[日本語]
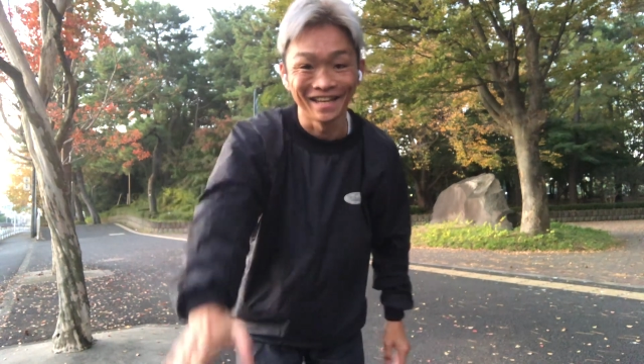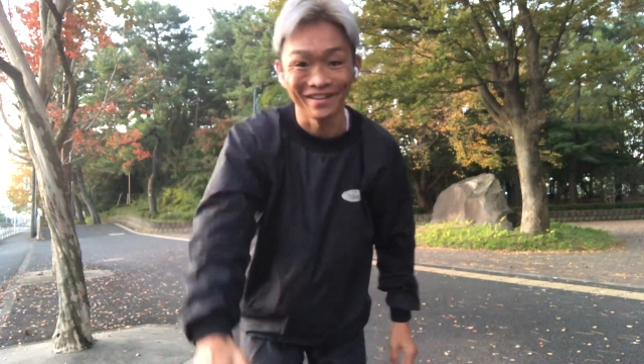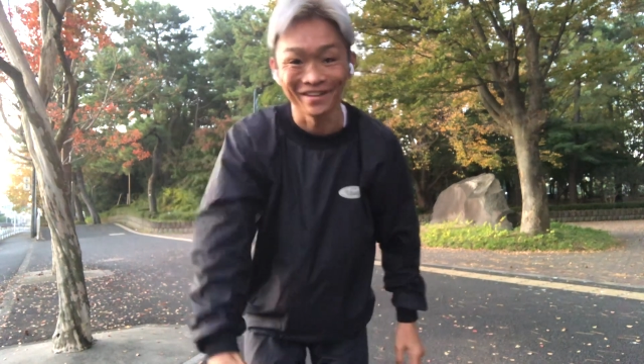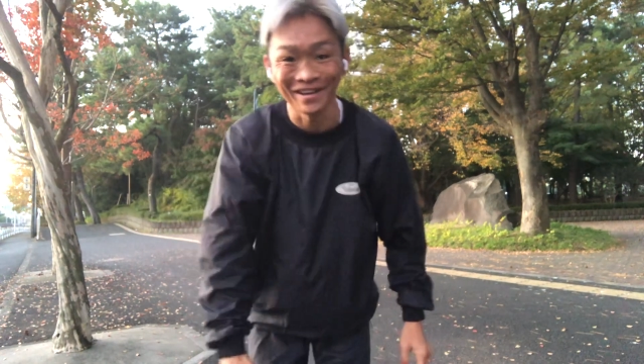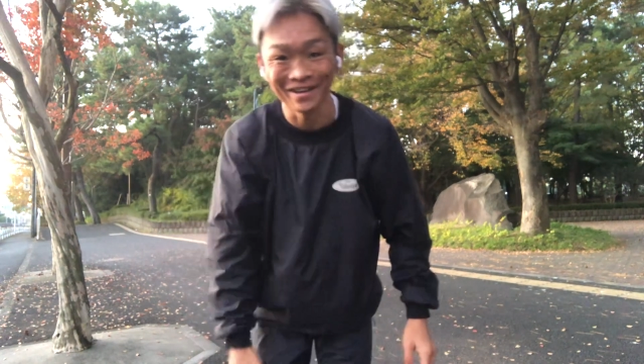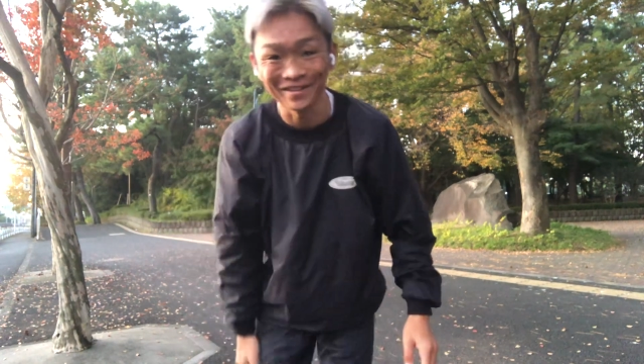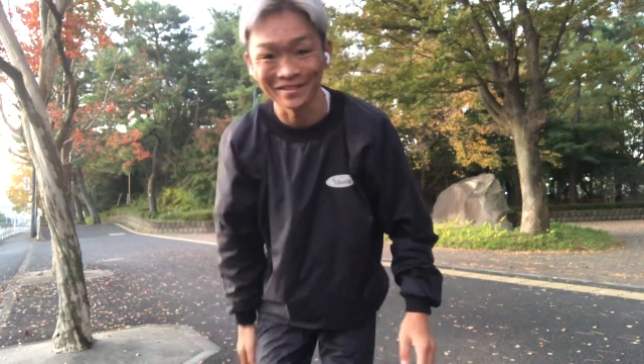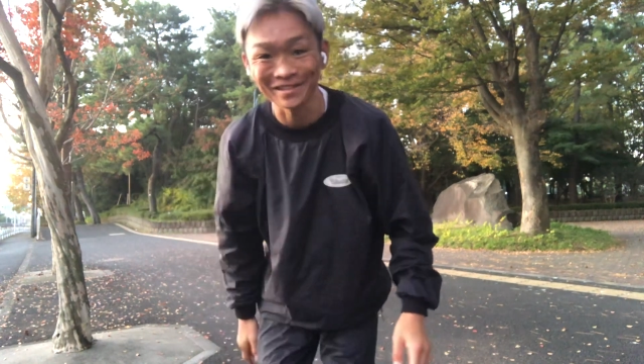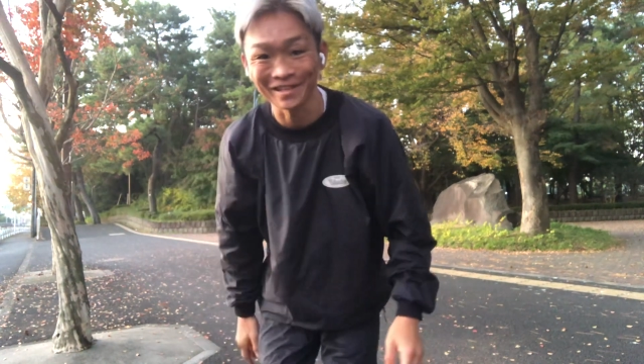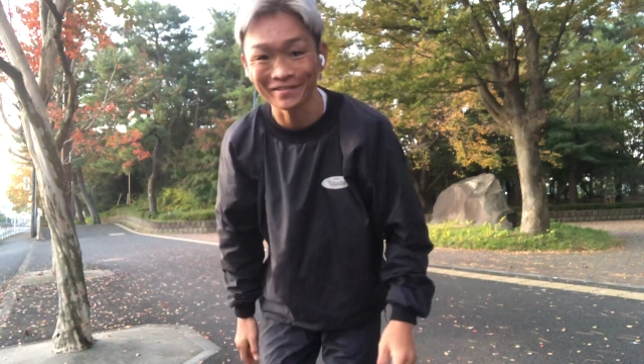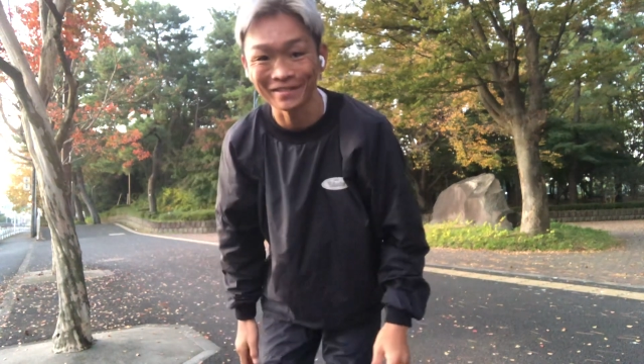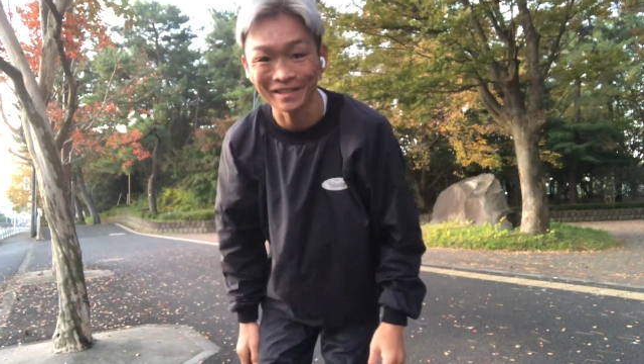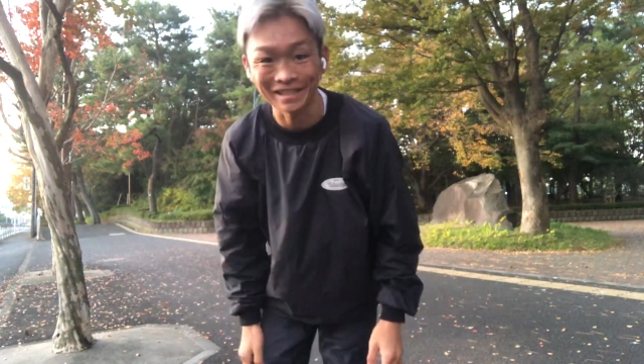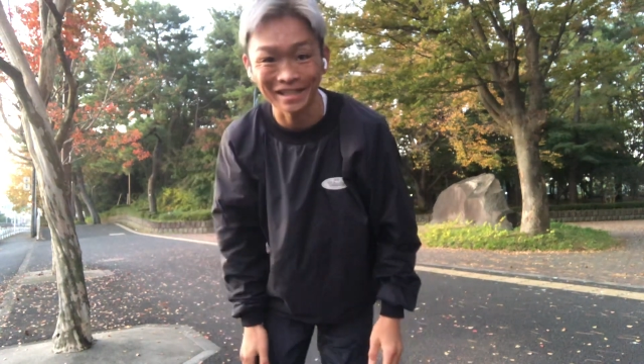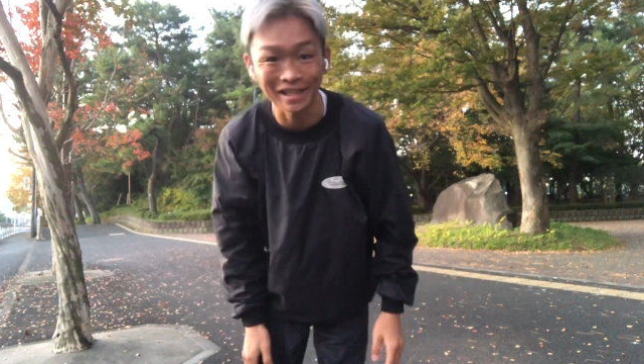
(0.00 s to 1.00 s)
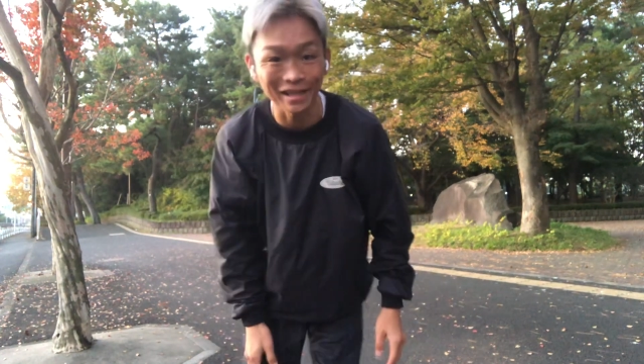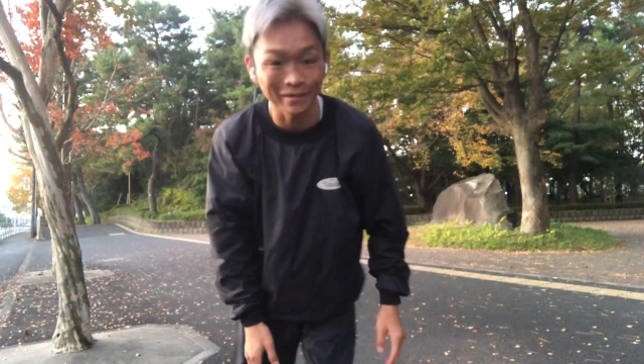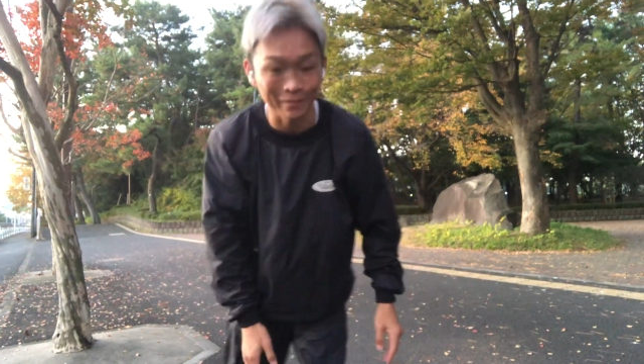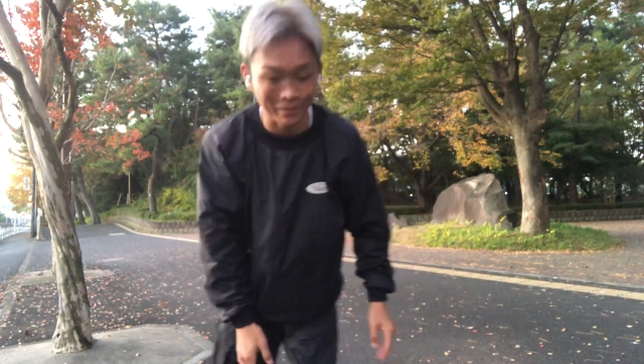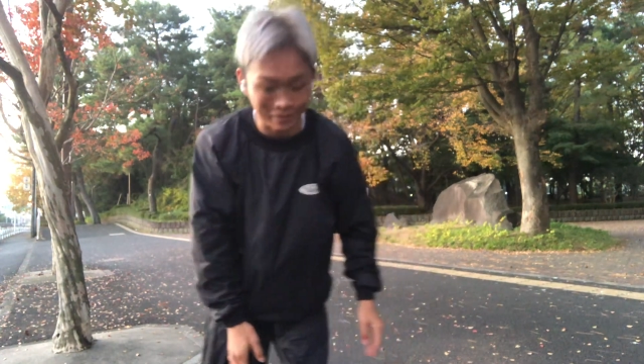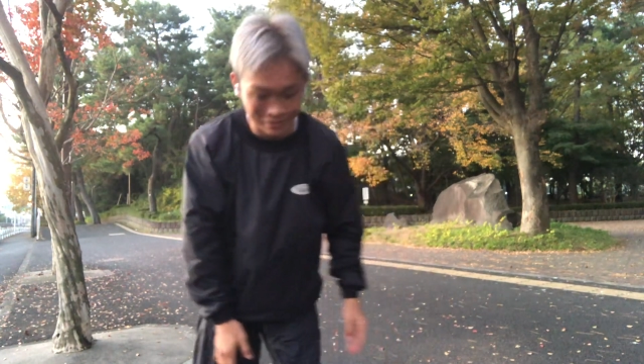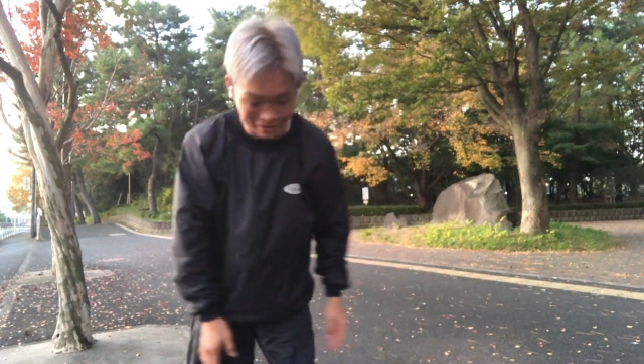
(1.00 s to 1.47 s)
おはようございます。ただい
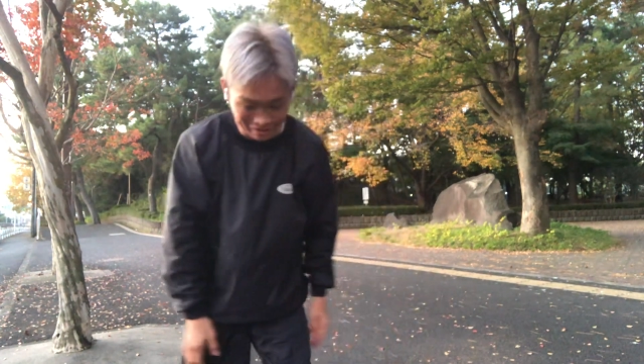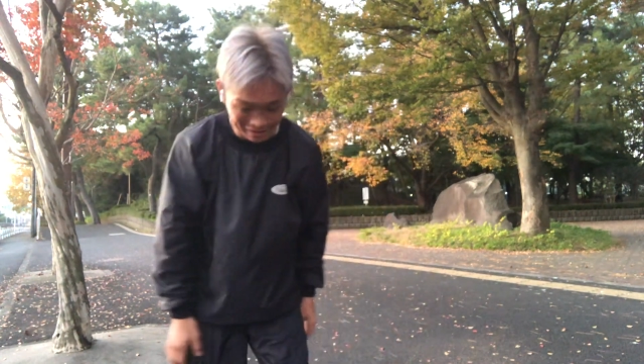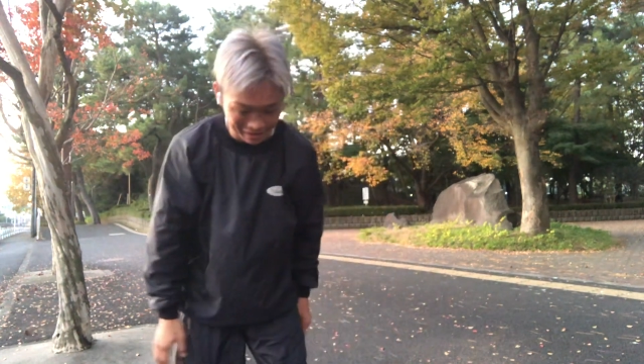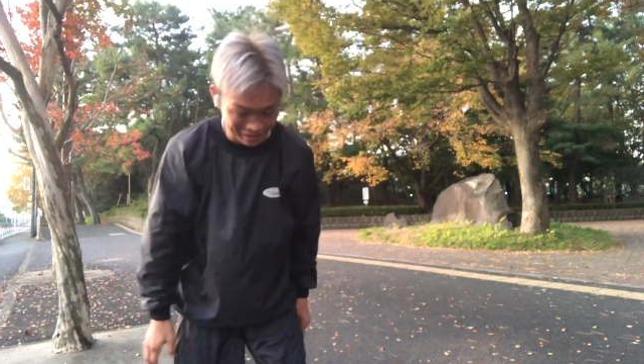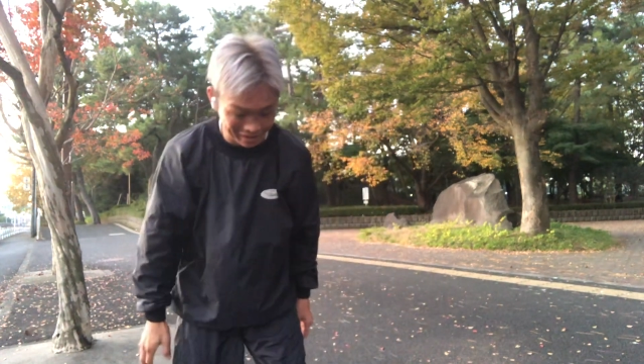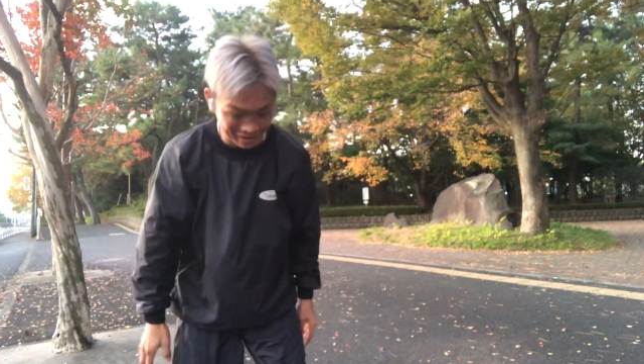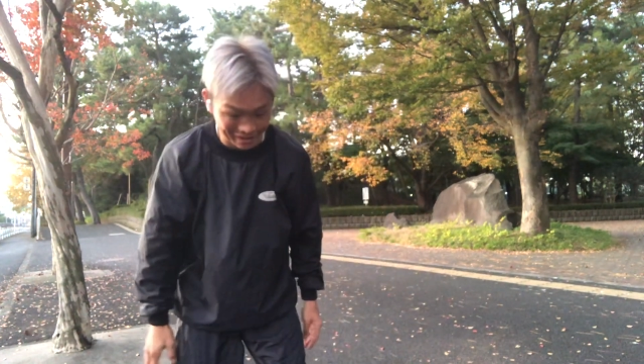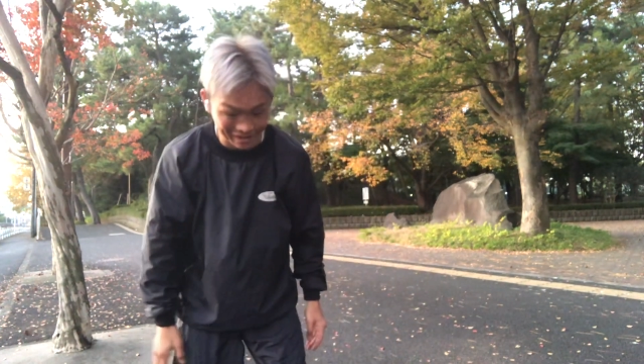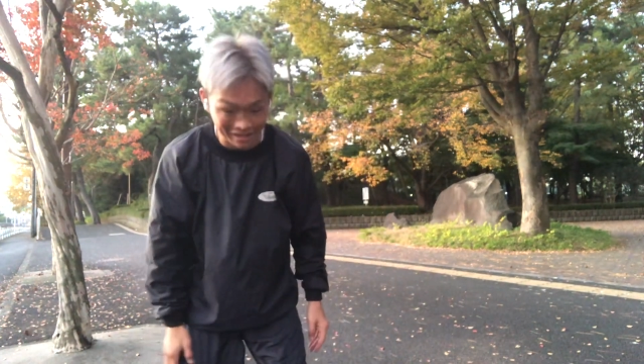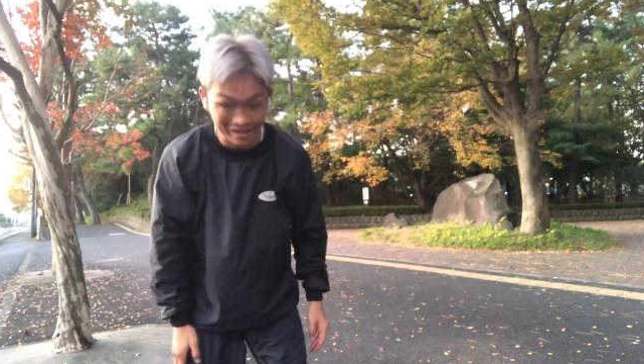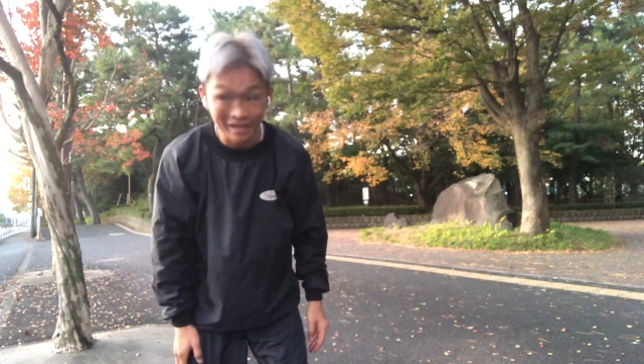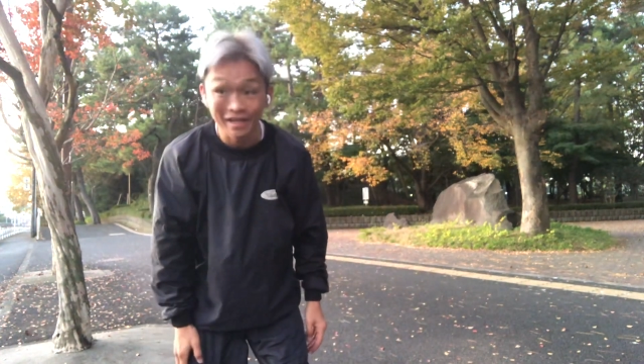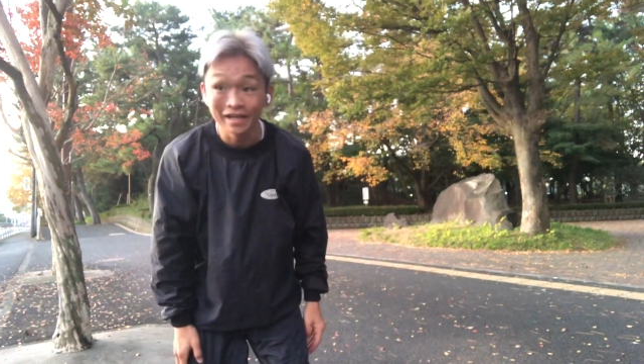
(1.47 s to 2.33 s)
ま6時ぐらいかな。